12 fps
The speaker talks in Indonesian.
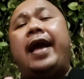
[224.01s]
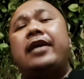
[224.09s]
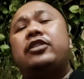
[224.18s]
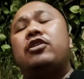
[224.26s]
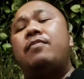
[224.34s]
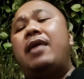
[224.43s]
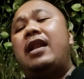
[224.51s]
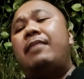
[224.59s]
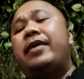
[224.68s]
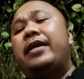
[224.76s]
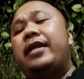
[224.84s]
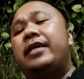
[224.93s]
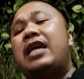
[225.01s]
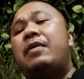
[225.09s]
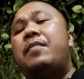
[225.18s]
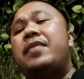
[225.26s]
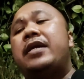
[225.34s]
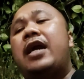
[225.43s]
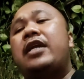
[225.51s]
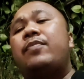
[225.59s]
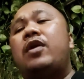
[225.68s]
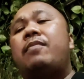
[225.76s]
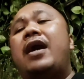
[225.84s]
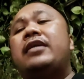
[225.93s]
langsung malam ini saya memberikan
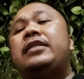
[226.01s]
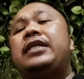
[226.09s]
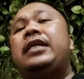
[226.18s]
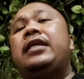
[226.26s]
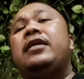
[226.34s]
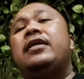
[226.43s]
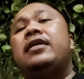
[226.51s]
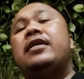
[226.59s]
informasi